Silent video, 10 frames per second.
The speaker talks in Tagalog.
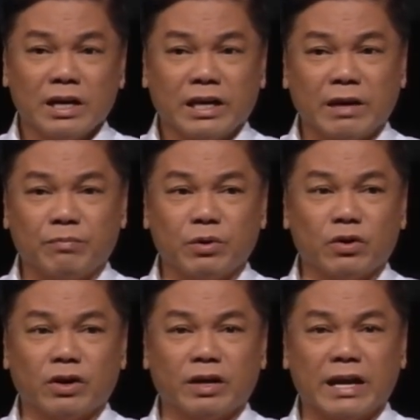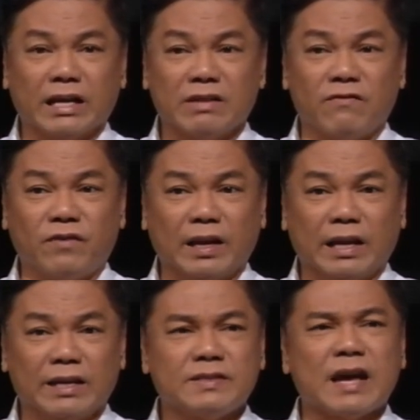Keep your negative
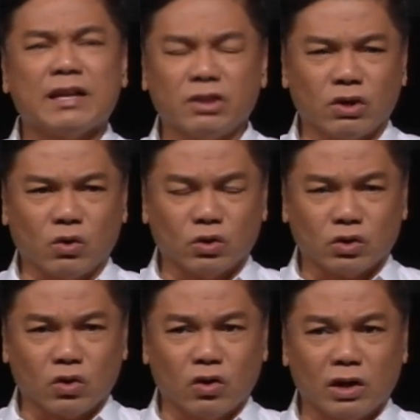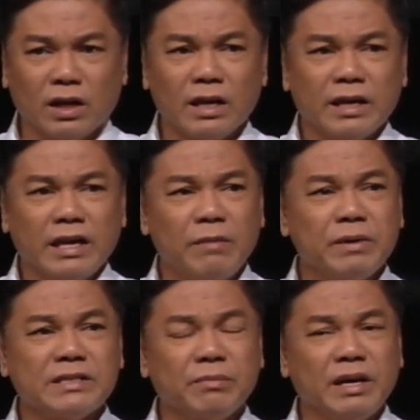feelings under control.
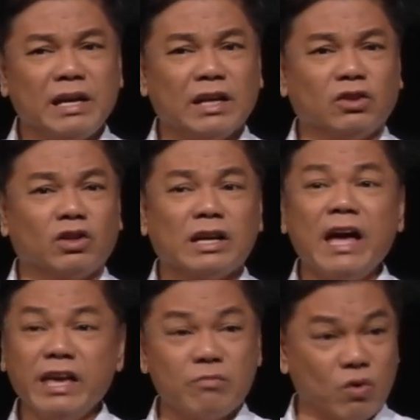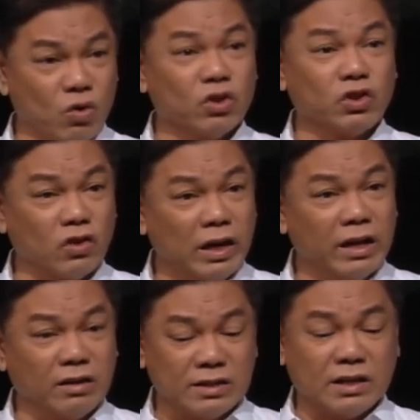Ibig sabihin lang noon, kaya mong
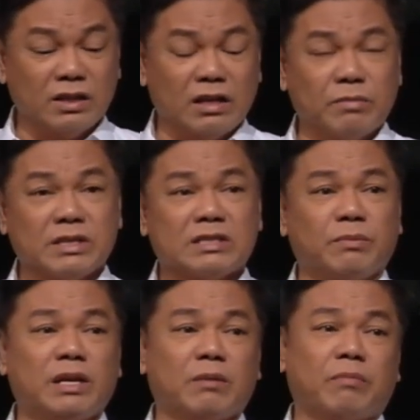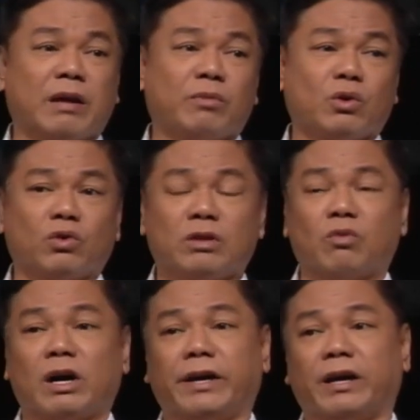kontrolin kasi hindi naman sasabihin ng Bible kung hindi
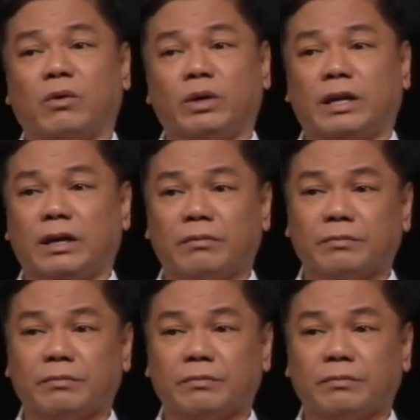mo kayang gawin eh.